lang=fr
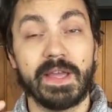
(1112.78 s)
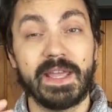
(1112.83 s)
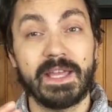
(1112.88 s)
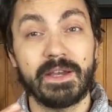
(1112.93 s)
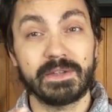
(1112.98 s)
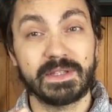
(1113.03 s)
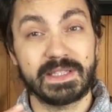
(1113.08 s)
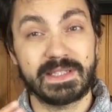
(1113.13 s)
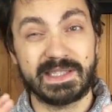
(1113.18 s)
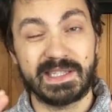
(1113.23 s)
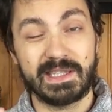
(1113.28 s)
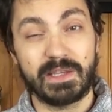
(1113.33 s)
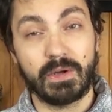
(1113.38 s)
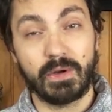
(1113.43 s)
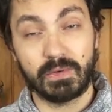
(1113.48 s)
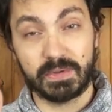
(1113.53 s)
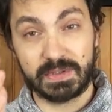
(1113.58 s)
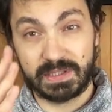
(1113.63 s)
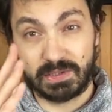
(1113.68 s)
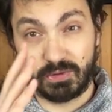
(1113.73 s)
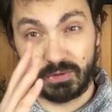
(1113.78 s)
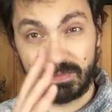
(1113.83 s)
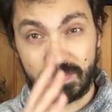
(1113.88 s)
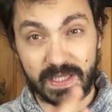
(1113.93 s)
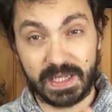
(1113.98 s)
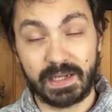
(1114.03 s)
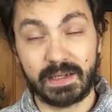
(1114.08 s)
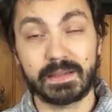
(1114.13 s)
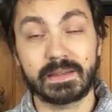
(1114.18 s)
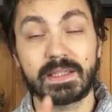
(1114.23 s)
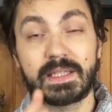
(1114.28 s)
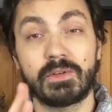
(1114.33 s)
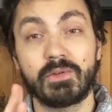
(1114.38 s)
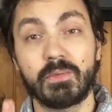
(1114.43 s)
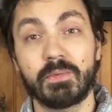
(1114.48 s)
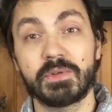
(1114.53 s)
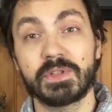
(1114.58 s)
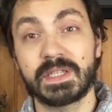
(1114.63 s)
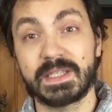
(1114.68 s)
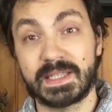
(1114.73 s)
et en essayant aussi de bien
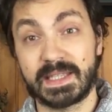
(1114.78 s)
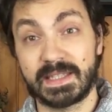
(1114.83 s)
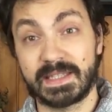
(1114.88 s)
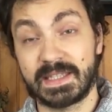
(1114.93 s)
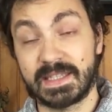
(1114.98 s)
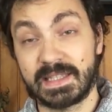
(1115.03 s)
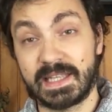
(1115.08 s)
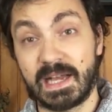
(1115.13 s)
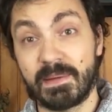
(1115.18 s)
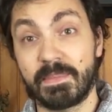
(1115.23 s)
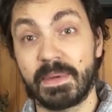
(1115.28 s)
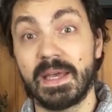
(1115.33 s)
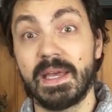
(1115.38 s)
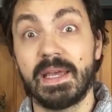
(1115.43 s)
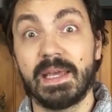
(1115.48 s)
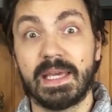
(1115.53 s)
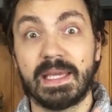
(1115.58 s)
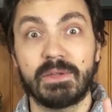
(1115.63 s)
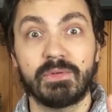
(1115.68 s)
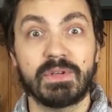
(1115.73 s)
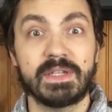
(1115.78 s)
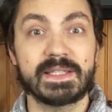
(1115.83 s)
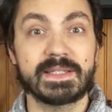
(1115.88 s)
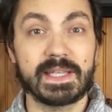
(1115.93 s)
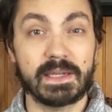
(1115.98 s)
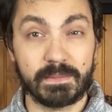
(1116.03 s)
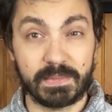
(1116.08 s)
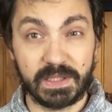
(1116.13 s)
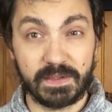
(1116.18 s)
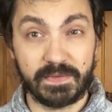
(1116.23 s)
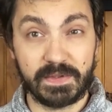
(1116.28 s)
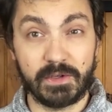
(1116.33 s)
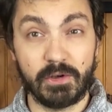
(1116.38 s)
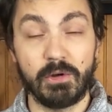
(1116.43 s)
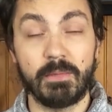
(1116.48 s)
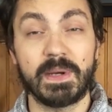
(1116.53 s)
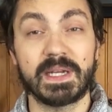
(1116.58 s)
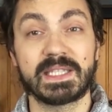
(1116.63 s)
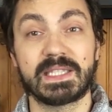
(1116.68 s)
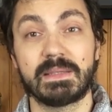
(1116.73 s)
décomposer ces étapes et de les simplifier
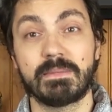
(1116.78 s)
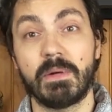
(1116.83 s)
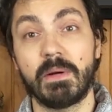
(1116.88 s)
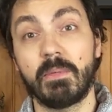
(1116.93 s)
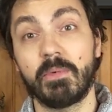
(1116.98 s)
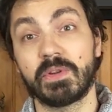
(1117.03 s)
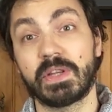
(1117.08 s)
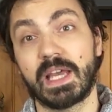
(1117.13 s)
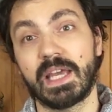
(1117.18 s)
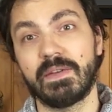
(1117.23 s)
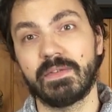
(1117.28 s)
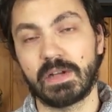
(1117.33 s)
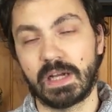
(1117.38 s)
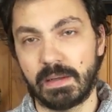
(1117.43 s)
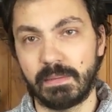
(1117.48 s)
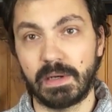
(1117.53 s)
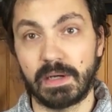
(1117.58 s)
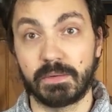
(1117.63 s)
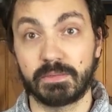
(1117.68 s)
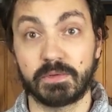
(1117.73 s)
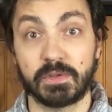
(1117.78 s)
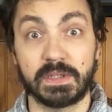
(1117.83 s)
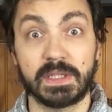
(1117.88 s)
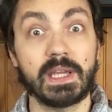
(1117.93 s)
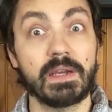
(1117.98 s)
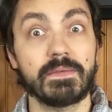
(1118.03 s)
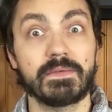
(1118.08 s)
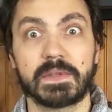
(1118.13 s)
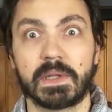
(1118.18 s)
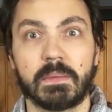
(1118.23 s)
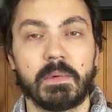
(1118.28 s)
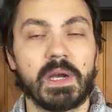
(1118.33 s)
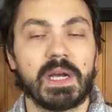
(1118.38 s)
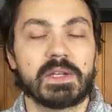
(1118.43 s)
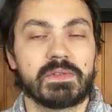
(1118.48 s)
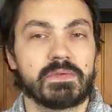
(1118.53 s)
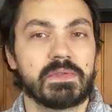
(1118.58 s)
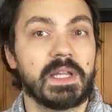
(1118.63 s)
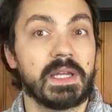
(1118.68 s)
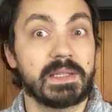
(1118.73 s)
au maximum, on arrive quand même à obtenir finalement un
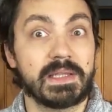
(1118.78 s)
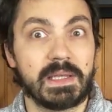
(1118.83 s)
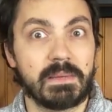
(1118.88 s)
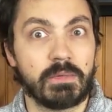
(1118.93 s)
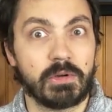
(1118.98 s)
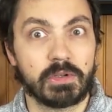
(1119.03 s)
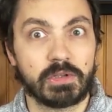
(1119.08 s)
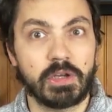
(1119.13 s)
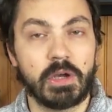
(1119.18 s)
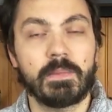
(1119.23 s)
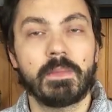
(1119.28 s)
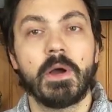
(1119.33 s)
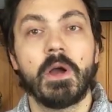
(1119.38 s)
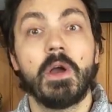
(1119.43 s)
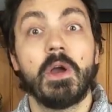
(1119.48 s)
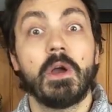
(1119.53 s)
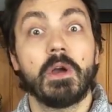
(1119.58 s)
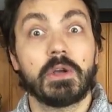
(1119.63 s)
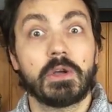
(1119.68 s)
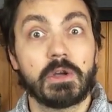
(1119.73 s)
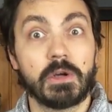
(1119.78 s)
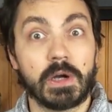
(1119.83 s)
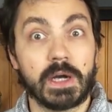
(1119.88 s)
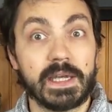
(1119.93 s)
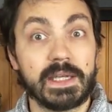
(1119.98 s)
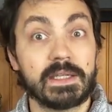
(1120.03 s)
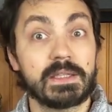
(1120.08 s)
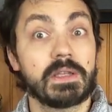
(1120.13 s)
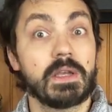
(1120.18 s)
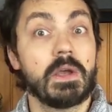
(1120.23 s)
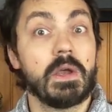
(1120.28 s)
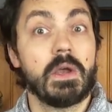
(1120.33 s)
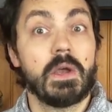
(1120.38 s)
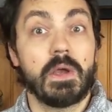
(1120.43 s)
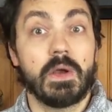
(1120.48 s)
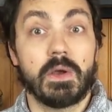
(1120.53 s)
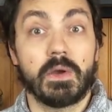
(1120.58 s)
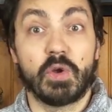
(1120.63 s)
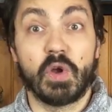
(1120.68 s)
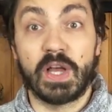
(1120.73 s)
résultat tabletop correct,
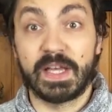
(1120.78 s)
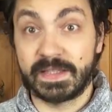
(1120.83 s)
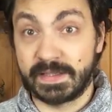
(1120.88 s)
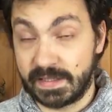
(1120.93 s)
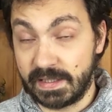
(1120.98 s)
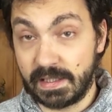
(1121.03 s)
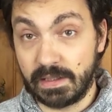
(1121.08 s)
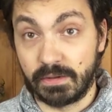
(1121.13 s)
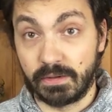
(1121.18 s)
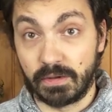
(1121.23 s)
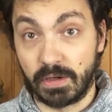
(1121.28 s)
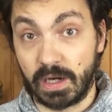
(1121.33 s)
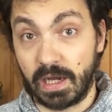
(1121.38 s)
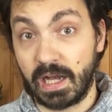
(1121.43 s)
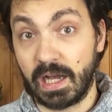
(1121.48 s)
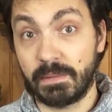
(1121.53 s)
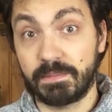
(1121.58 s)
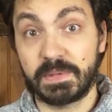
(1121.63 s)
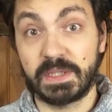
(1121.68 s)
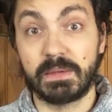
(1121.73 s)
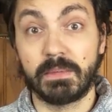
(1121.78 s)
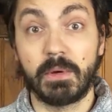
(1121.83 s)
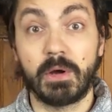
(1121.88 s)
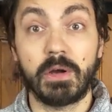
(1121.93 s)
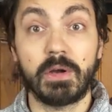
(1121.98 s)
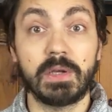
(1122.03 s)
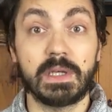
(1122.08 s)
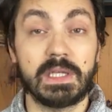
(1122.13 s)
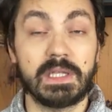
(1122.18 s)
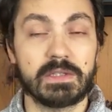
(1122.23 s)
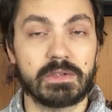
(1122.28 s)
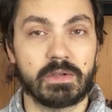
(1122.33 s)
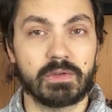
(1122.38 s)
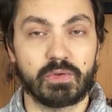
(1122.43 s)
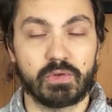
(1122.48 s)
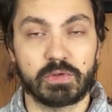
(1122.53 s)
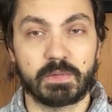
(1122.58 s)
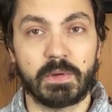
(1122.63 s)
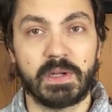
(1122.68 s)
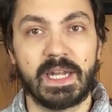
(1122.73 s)
euh, assez euh, rapidement et sans
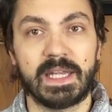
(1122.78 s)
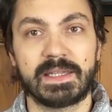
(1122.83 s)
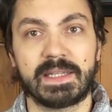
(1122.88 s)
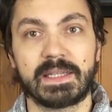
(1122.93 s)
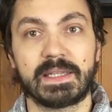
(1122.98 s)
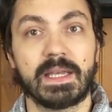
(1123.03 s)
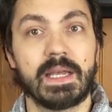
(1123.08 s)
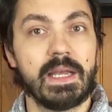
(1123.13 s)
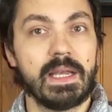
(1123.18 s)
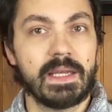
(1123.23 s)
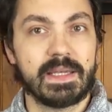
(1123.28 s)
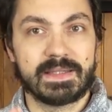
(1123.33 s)
trop se prendre la tête.